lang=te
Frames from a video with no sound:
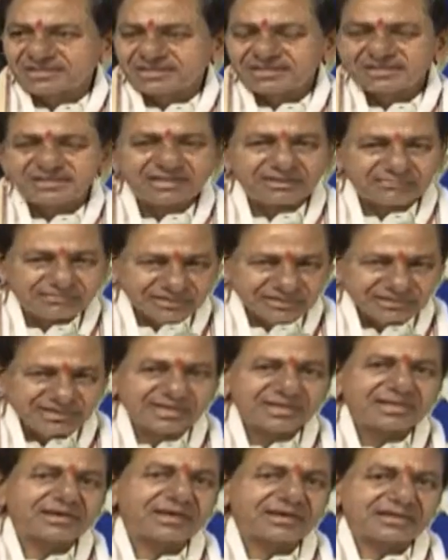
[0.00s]

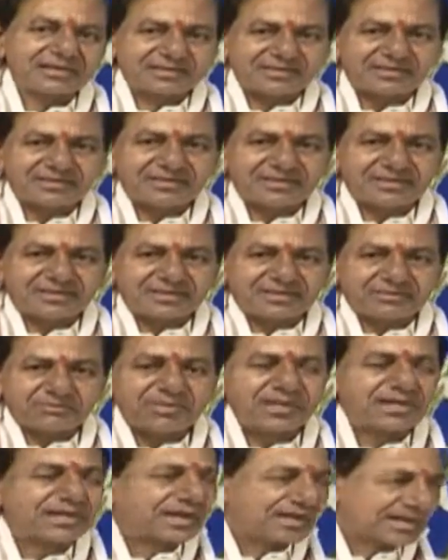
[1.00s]
నిర్విఘ్నంగా మా
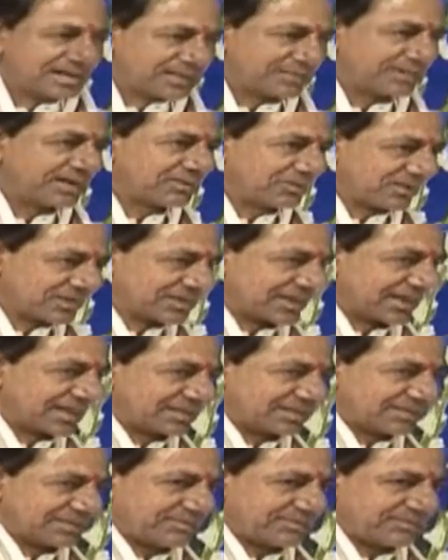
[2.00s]
కార్యక్రమాన్ని
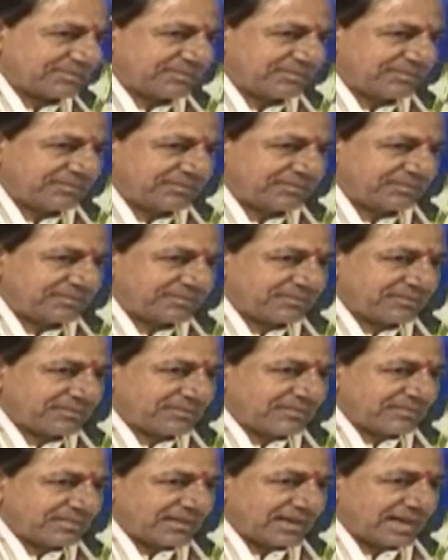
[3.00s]
కొనసాగించాం
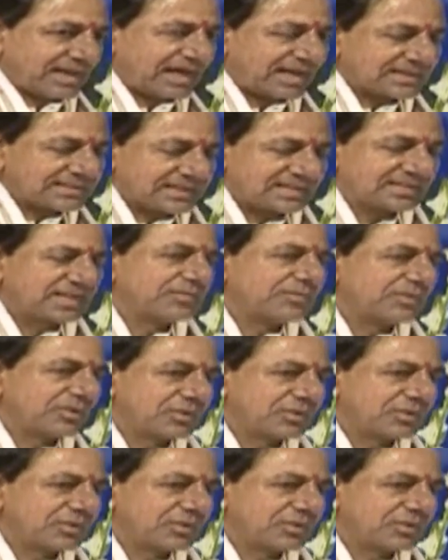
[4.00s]
ఆ సందర్భంలో